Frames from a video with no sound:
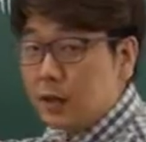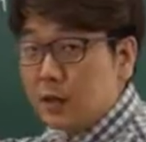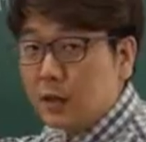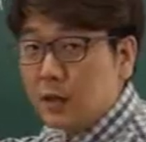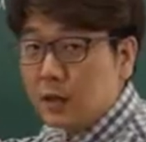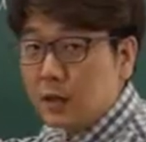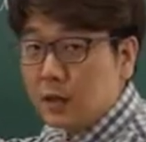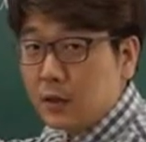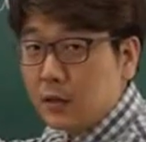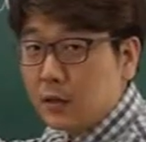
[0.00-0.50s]

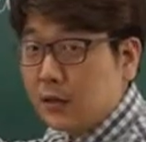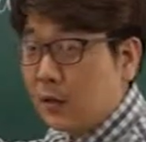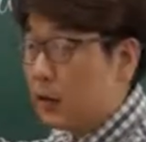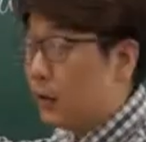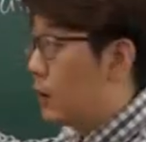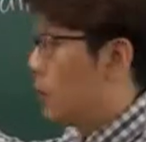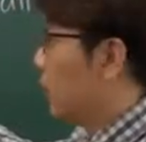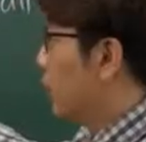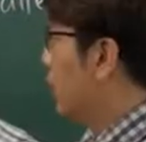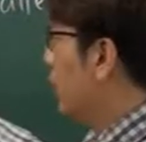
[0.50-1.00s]
상의한다는
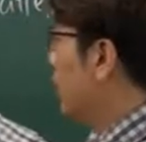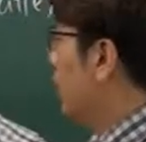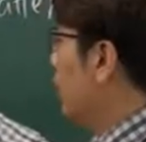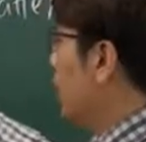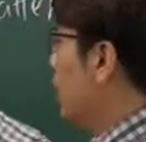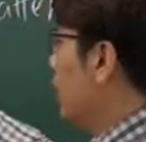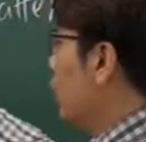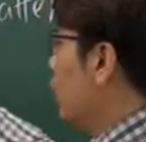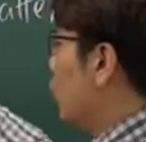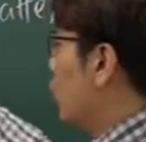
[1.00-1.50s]
얘기인데요.
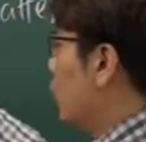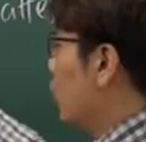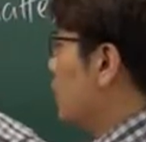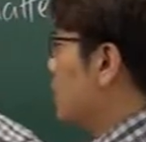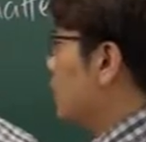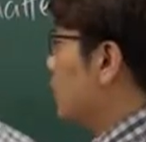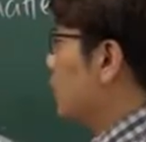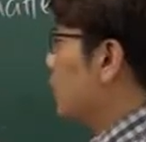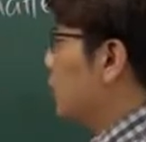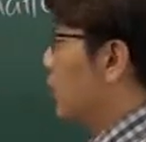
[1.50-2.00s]
우리나라
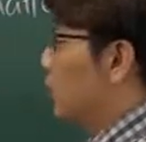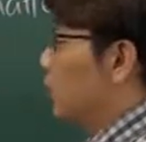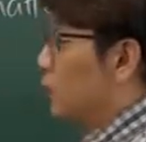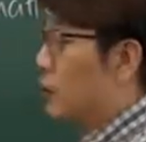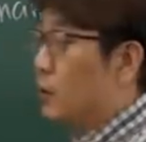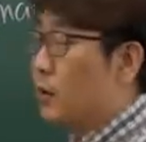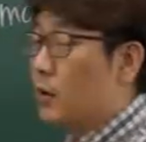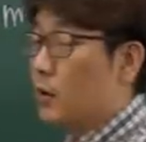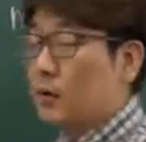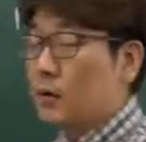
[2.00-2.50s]

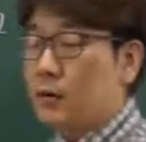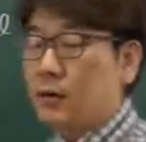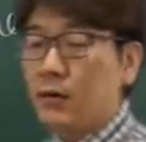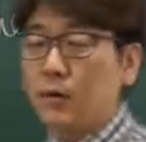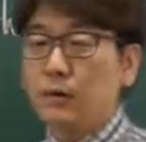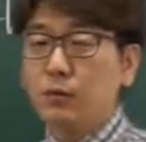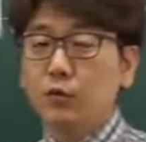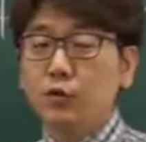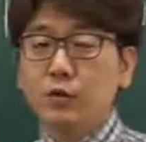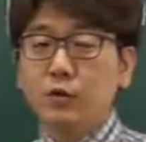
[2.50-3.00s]
사람들은 그
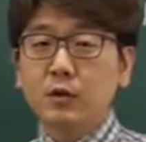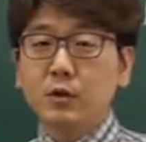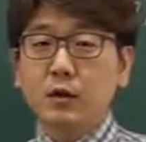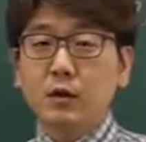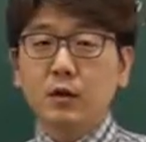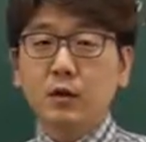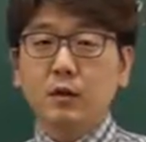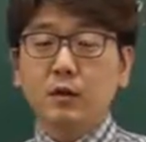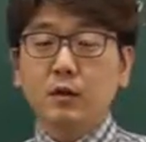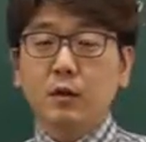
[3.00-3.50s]

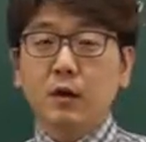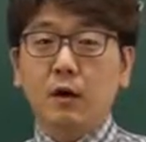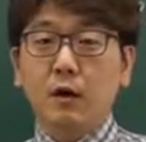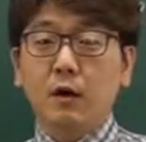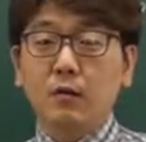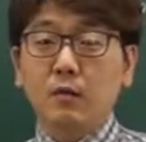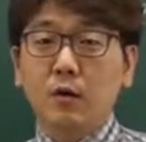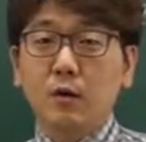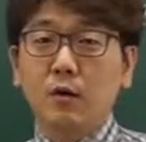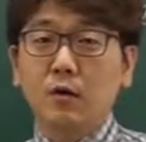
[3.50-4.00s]
문제에
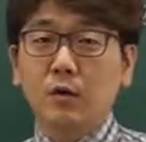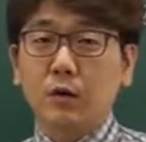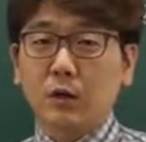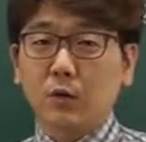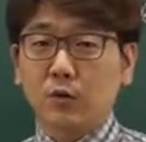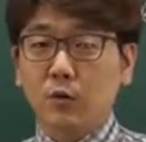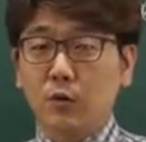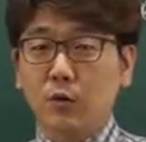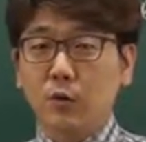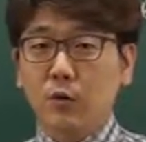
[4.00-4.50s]
대해서라고
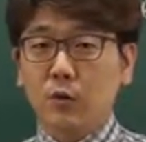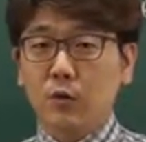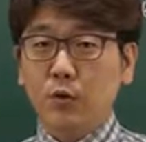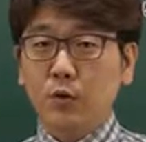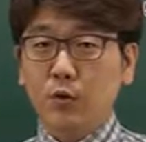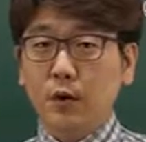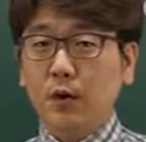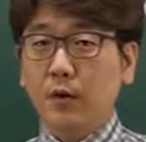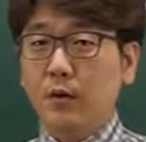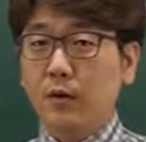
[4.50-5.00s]
자꾸
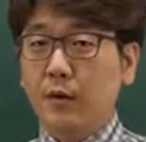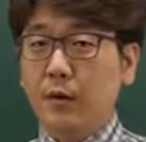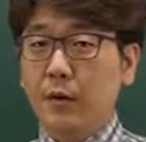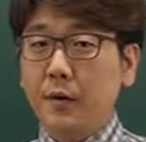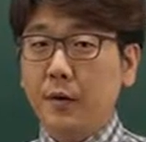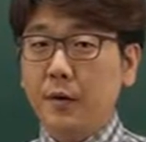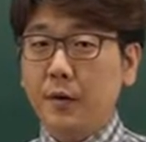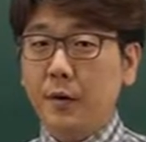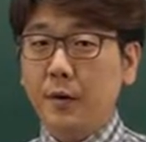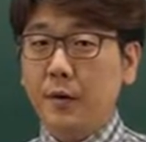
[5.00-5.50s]
어, 얘기를
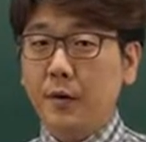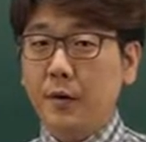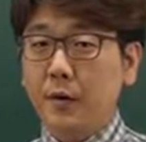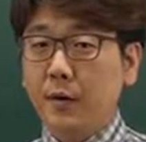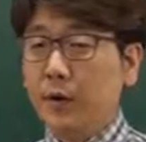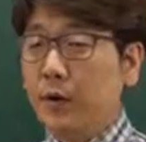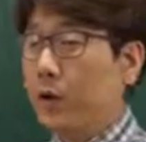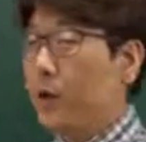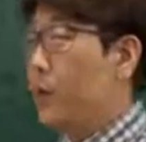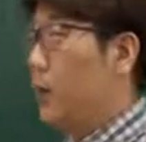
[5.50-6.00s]

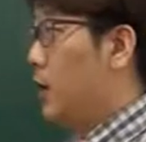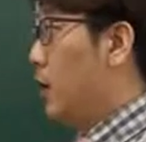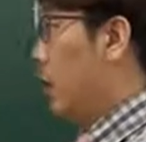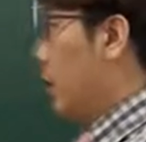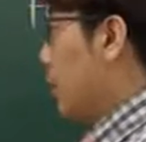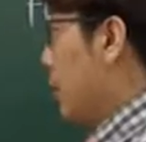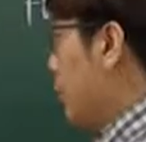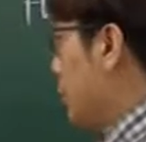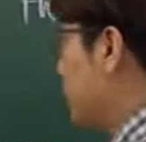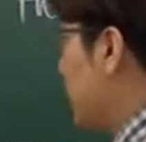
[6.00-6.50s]
해요.
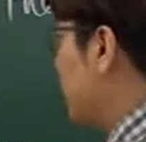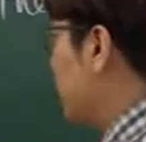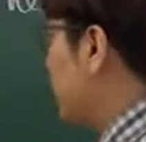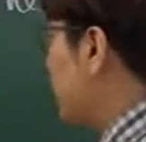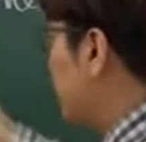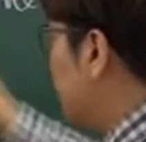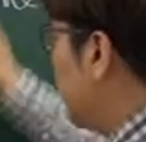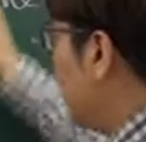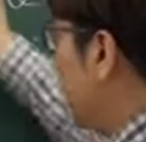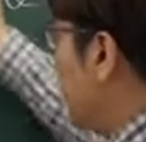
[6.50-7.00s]
그래서
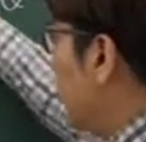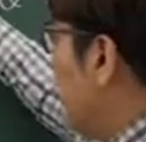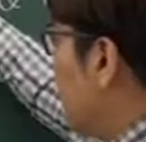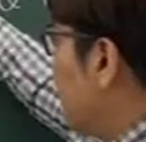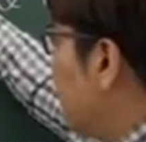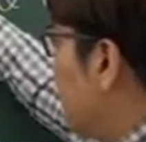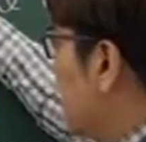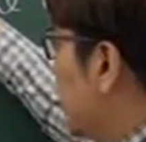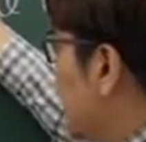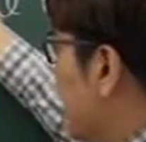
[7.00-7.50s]
마치 이
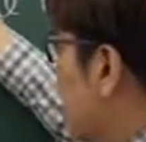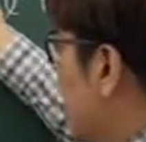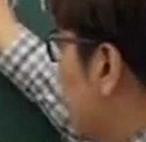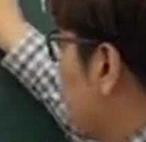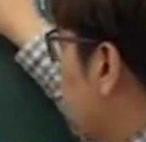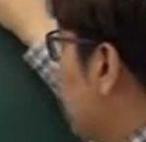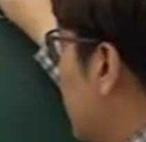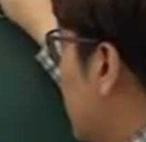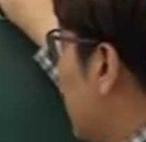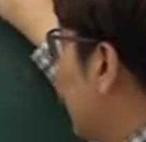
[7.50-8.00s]

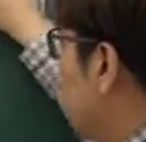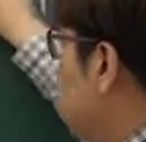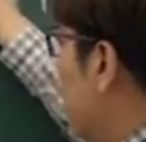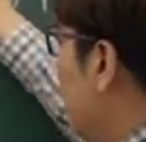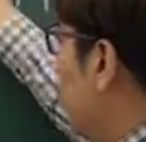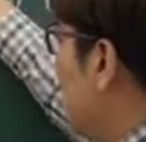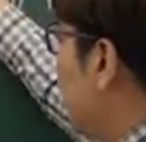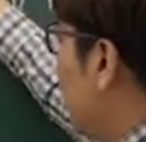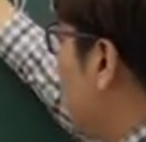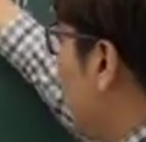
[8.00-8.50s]
discuss
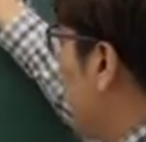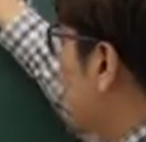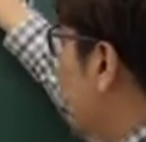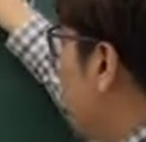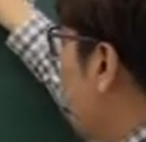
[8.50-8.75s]
다음에